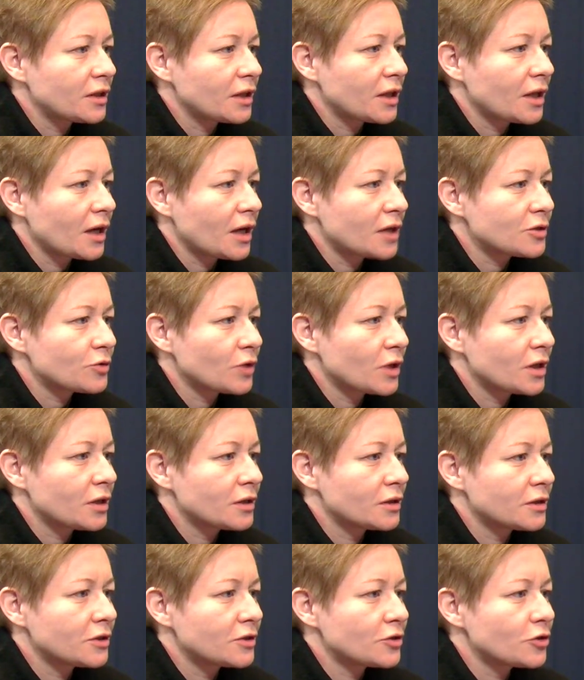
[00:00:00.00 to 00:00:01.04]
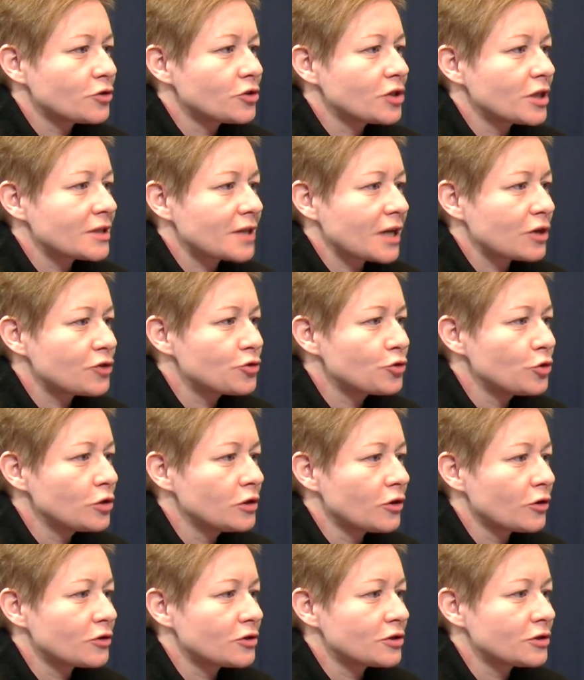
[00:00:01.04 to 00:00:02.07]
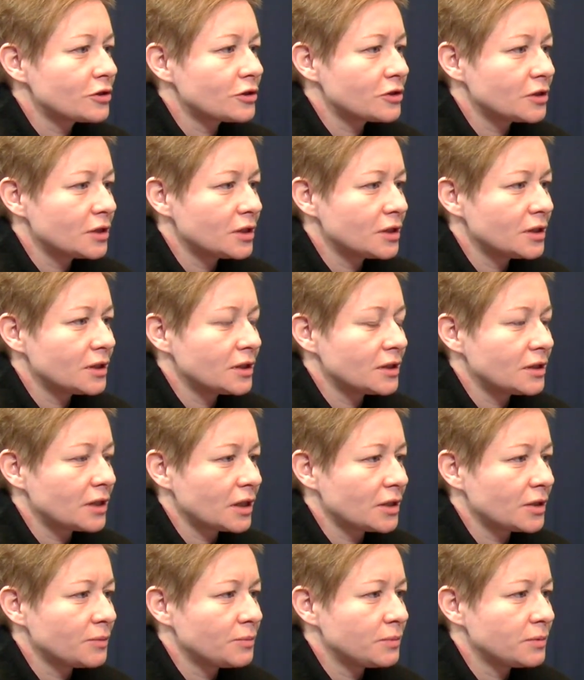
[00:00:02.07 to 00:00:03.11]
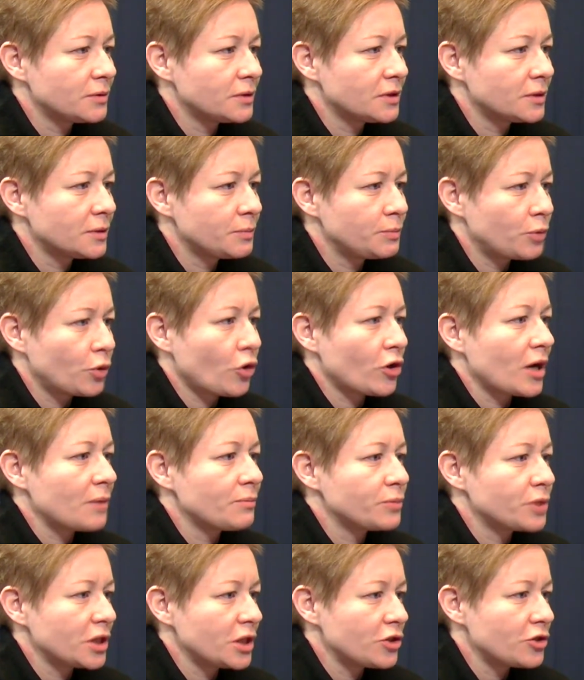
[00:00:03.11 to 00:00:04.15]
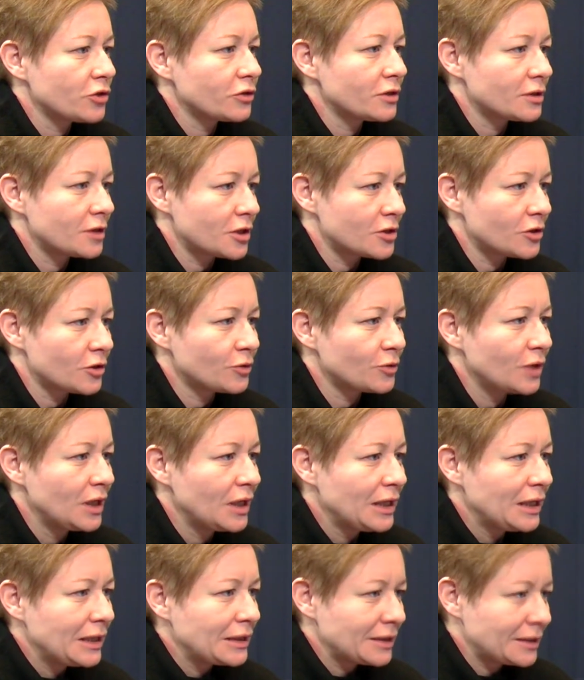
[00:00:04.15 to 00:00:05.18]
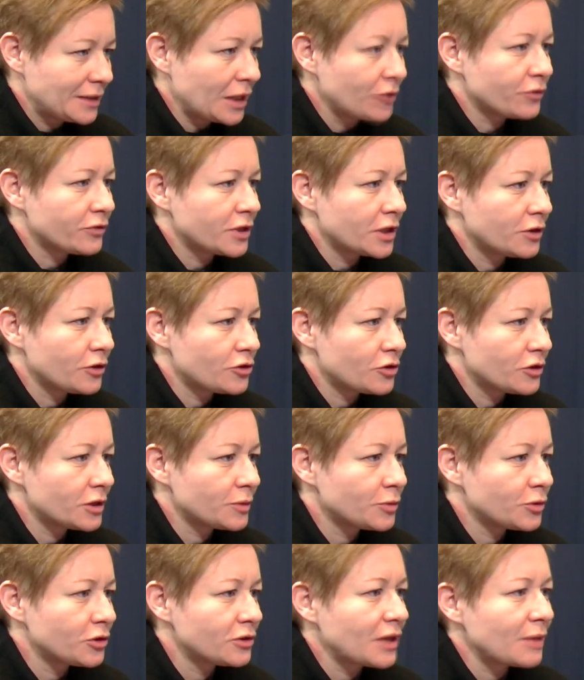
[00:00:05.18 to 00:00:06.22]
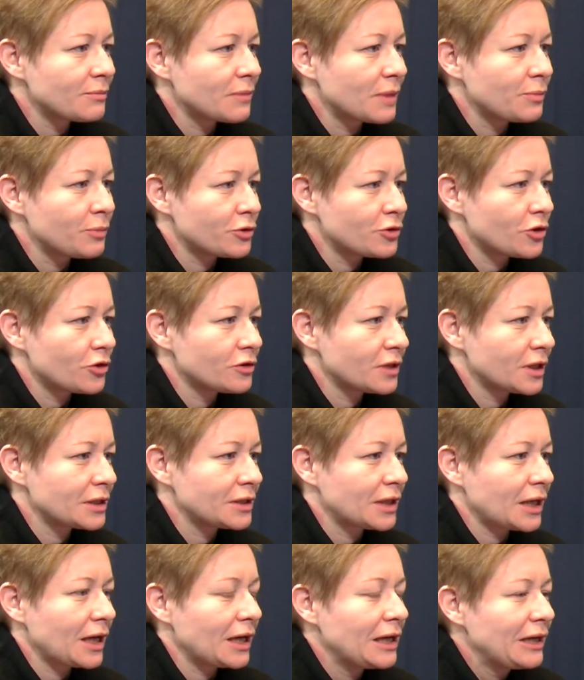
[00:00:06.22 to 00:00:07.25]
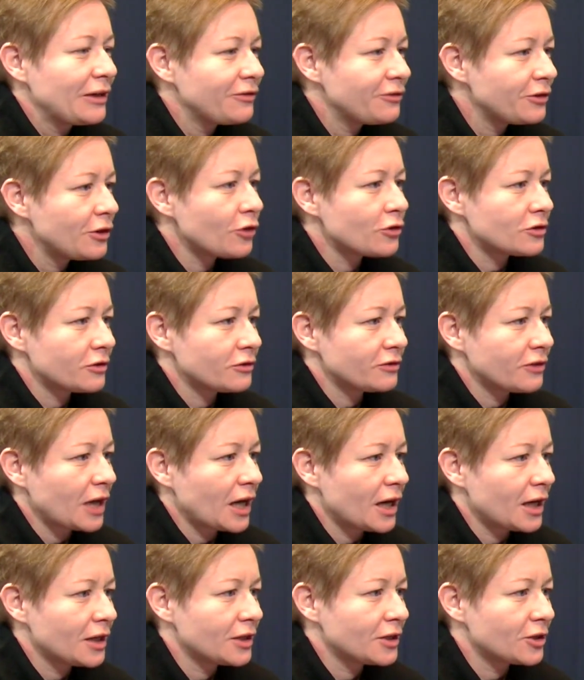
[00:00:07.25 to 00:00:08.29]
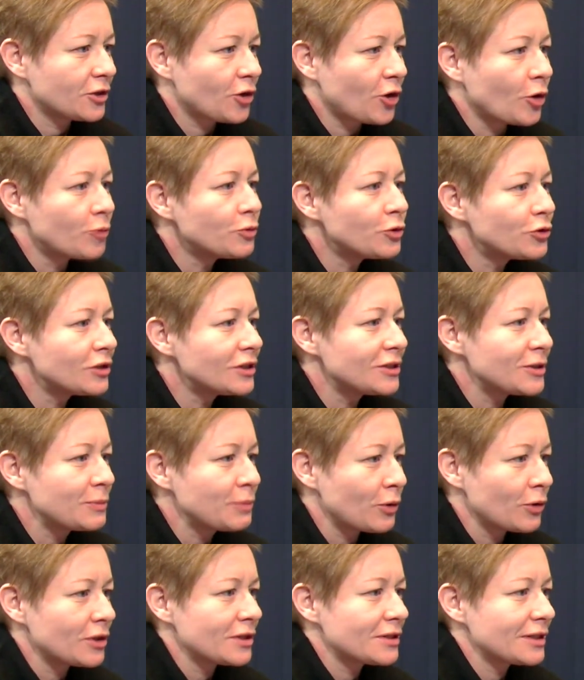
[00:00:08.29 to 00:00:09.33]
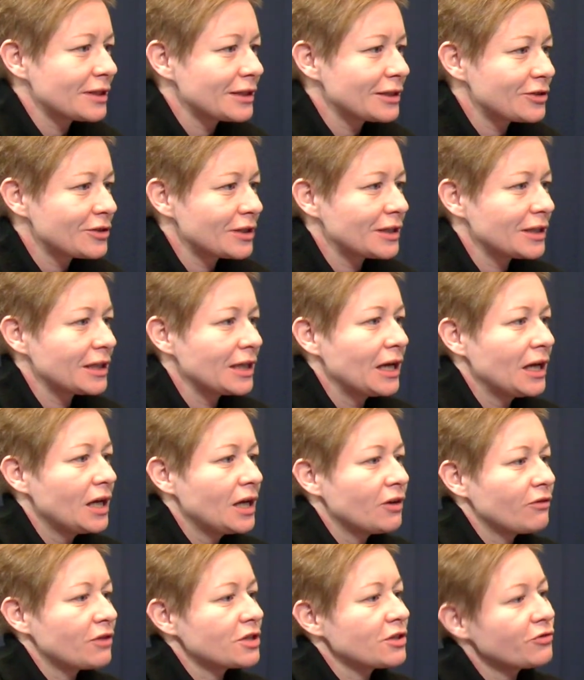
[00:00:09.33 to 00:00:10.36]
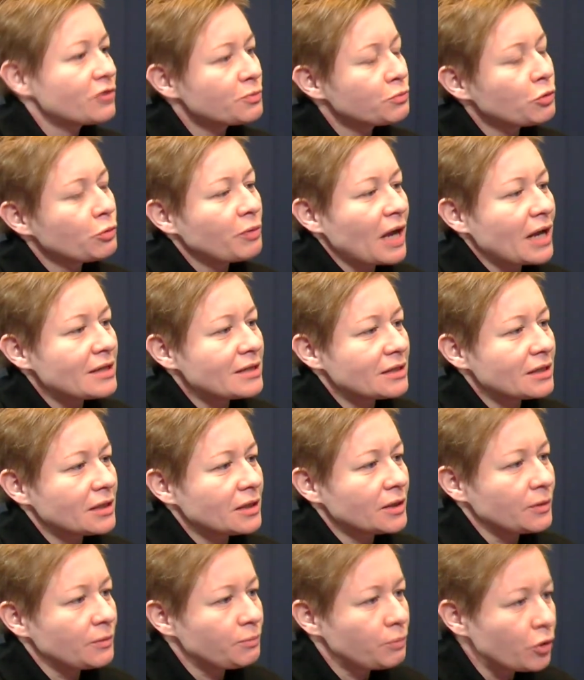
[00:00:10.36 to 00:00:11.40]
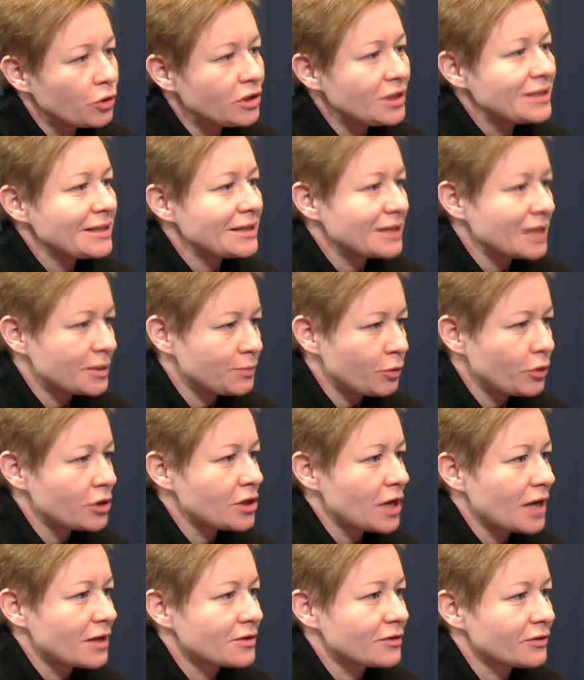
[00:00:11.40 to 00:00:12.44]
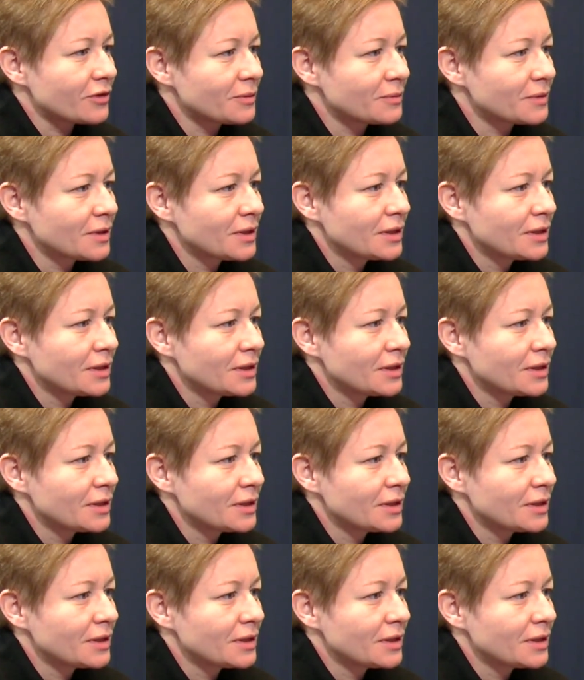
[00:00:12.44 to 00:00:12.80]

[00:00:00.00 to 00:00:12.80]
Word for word: takie hasło jak e, sąsiedzka czujność, czyli taki tak. E, program przeniesiony zresztą ze Stanów Zjednoczonych, bo to tam ma początek ta filozofia e, community policing, czyli właśnie współpracy policji ze społeczeństwem.